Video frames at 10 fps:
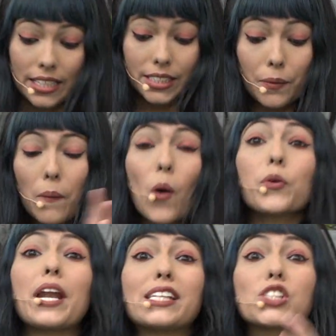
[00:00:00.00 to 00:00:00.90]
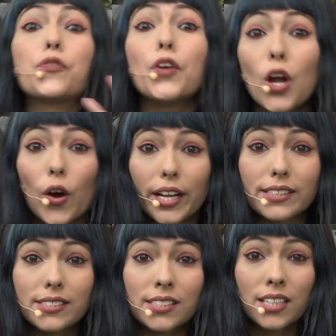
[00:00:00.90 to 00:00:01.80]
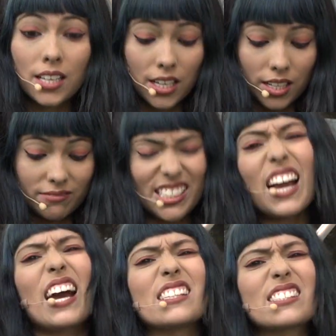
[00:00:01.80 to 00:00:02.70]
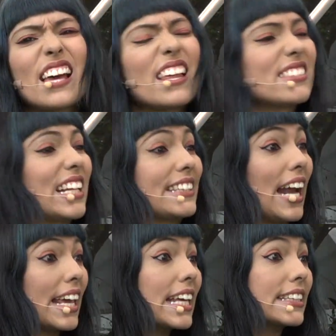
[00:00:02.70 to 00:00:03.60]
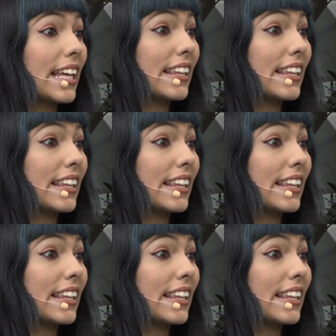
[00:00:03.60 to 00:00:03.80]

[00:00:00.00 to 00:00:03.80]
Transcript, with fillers: llevaba unas flores ya cansadas del trajín de